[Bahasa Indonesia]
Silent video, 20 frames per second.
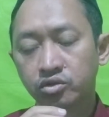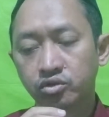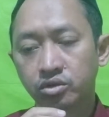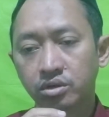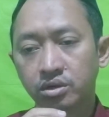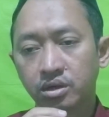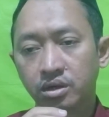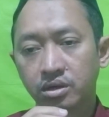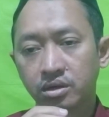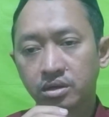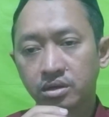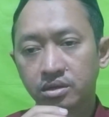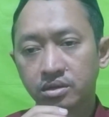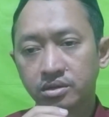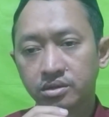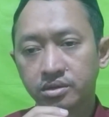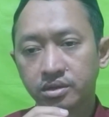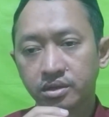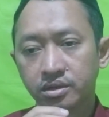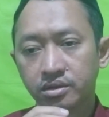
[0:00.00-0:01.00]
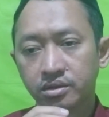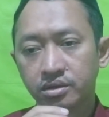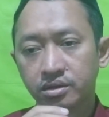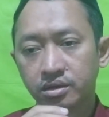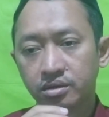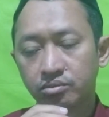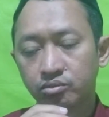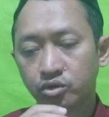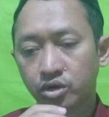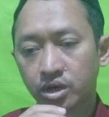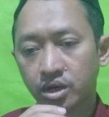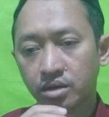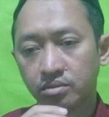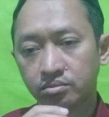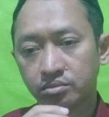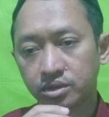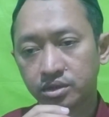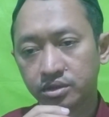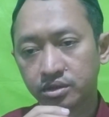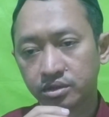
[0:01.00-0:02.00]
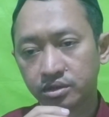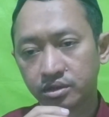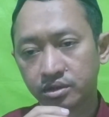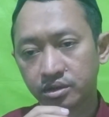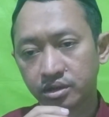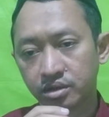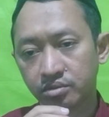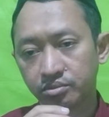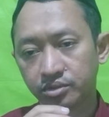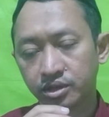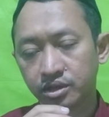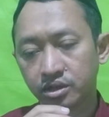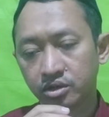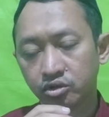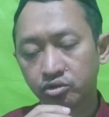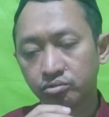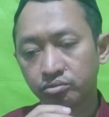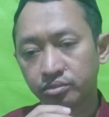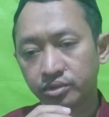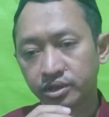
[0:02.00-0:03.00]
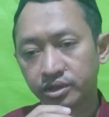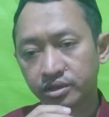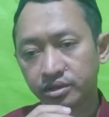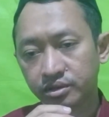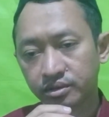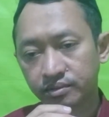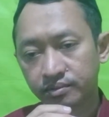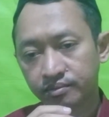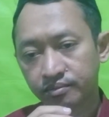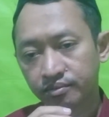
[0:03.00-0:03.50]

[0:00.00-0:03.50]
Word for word: sholli ala Sayyidina Muhammadin Nabiil Ummi